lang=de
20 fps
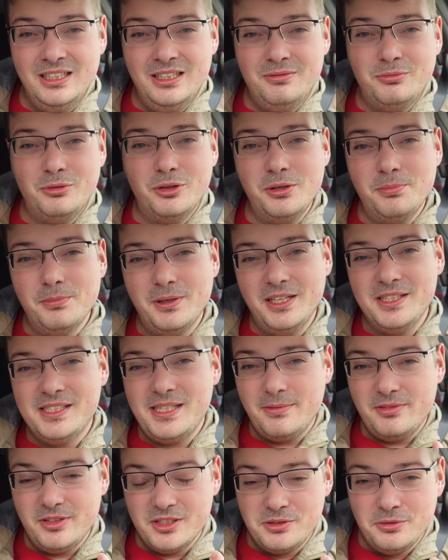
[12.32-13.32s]
wo ich mir den
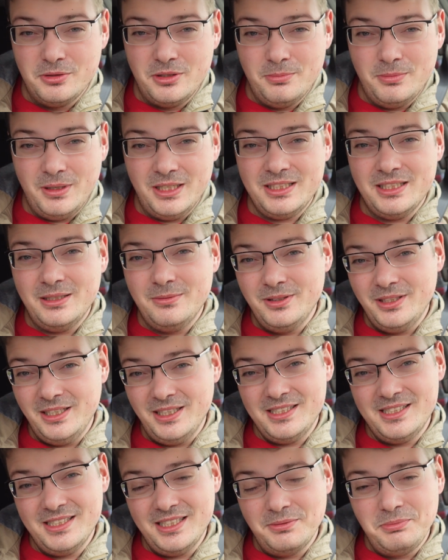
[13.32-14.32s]
Selbstversuch gemacht habe, den
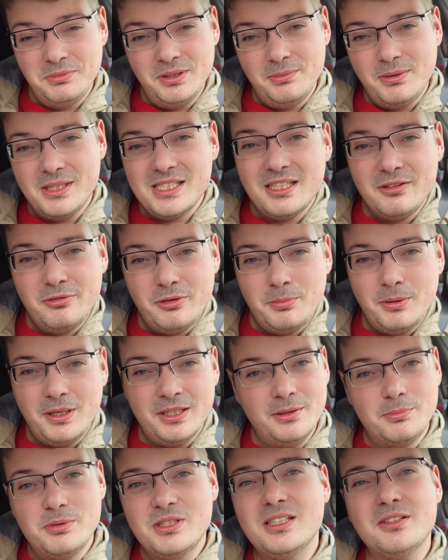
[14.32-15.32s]
ganzen Tag mit der Maske
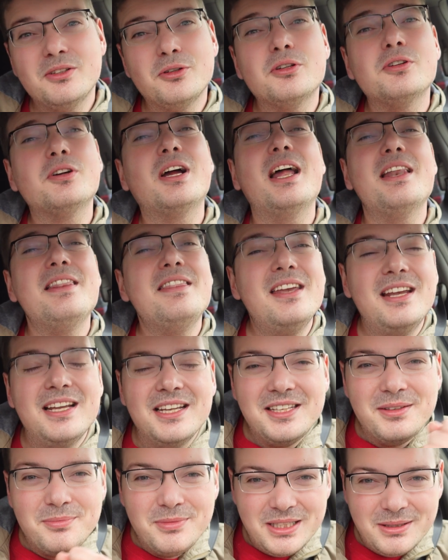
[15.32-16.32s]
verbracht habe, sogar ein
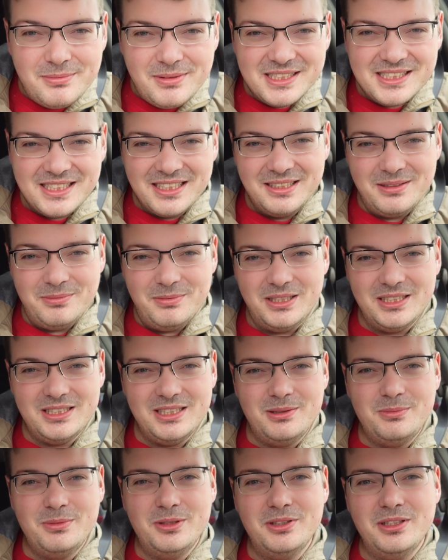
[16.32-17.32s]
Nickerchen mit der Maske gemacht
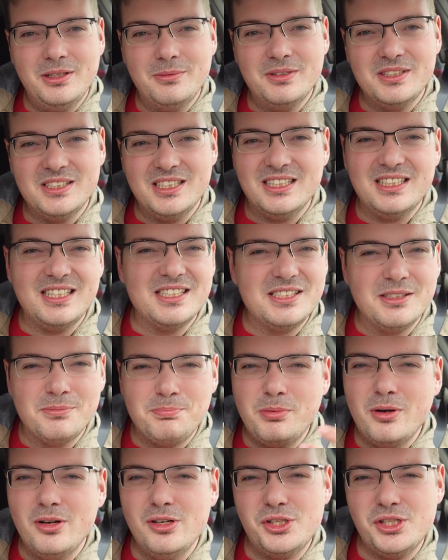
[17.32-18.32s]
habe und haben gesagt, das ist doch
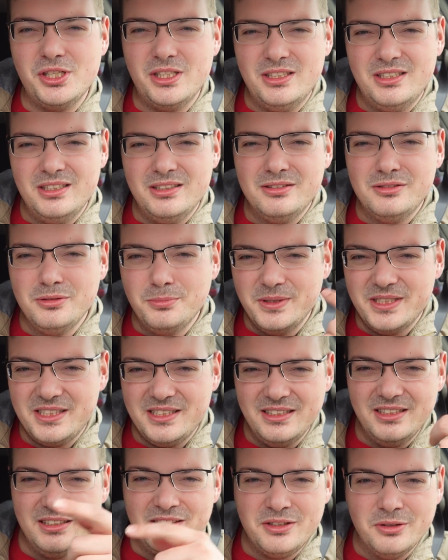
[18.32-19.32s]
Bullshit, du bist
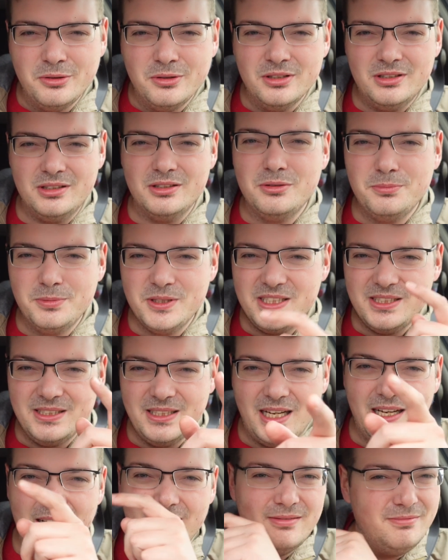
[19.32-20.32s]
ein Idiot, du bist ein
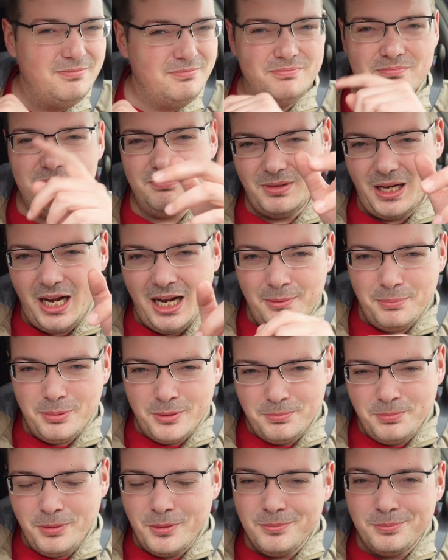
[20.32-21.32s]
A.
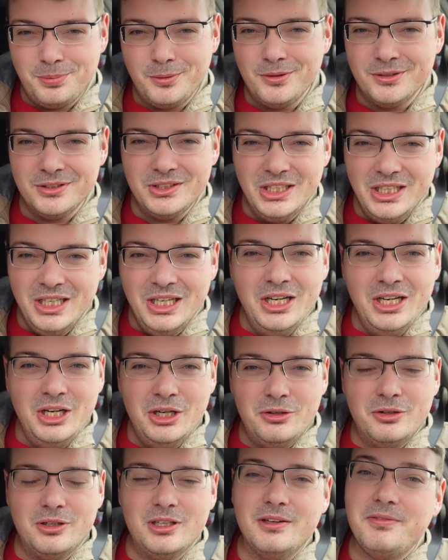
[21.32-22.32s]
Punkt, Punkt, Punkt
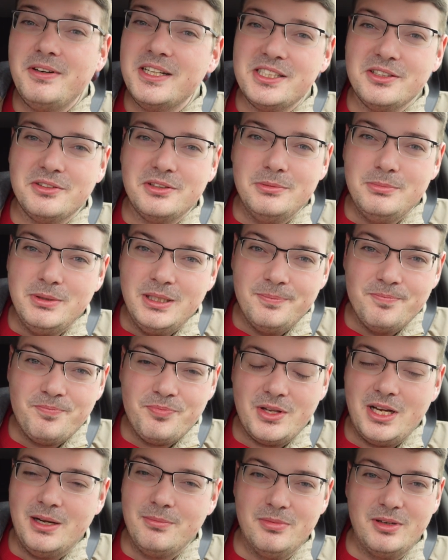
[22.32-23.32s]
oder was auch immer.
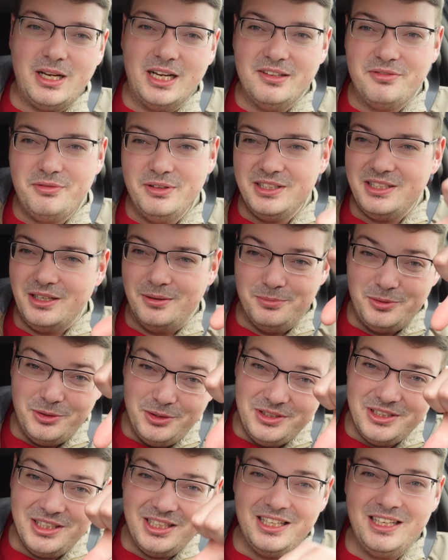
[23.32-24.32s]
Haben ganz viel Daumen
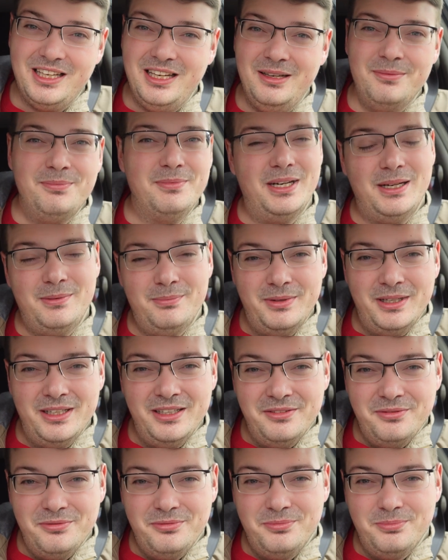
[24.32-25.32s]
runter gegeben, haben,
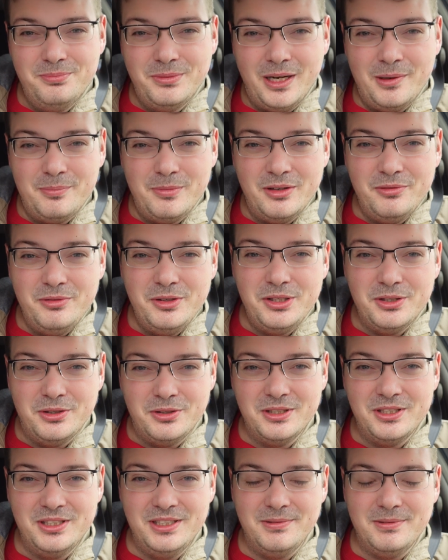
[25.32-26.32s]
meine, haben mein Video
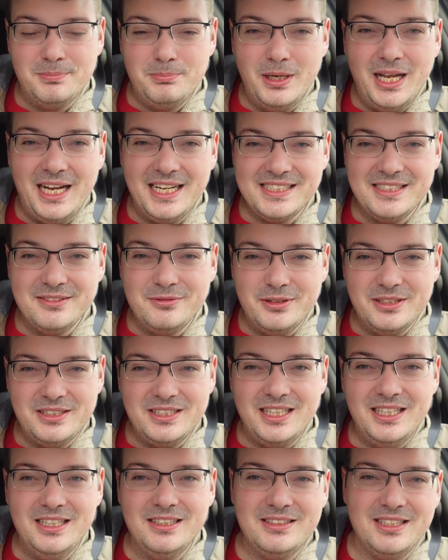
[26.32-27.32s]
auch in ihren Blasen
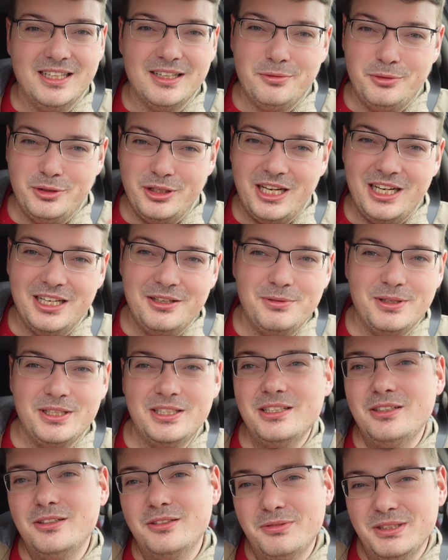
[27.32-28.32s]
verteilt. Danke für die
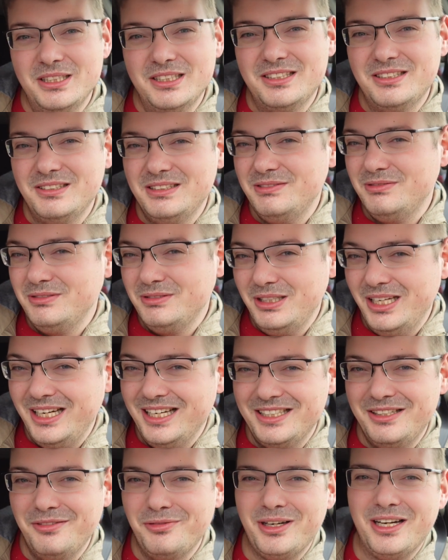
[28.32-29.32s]
Reichweite, auch wenn es
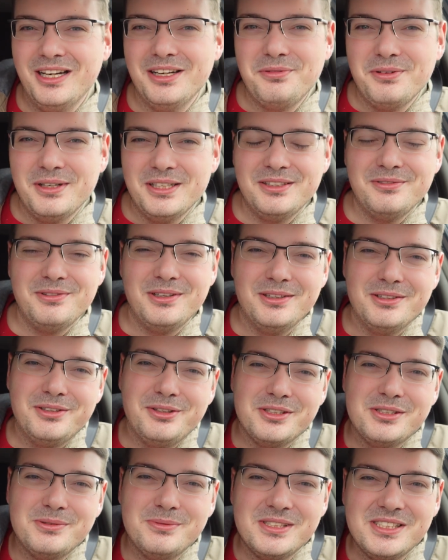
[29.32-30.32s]
negative Reichweite war,
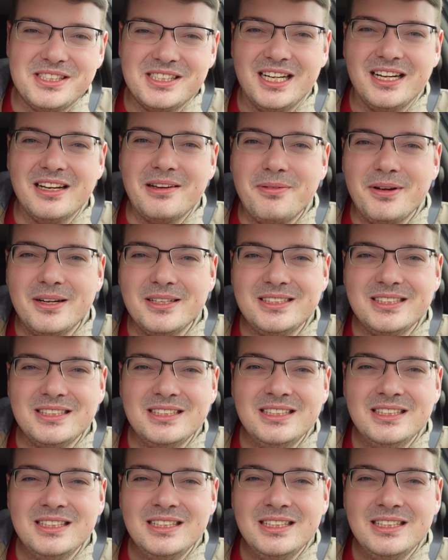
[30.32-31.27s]
trotzdem ist es Reichweite.